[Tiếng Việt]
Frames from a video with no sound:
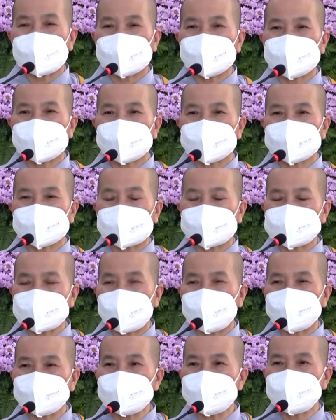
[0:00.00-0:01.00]
Phật đã
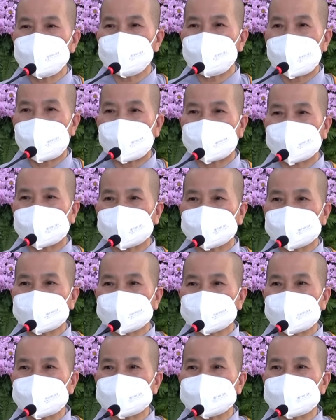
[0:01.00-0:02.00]
nhập Niết Bàn
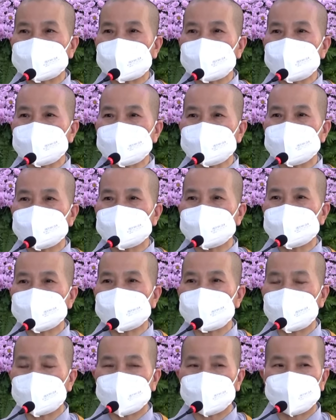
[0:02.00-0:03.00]
cách đây
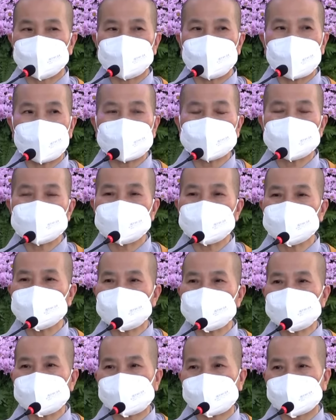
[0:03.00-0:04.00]
gần 3
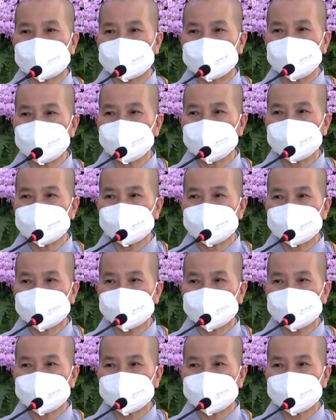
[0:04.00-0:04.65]
thiên niên kỷ,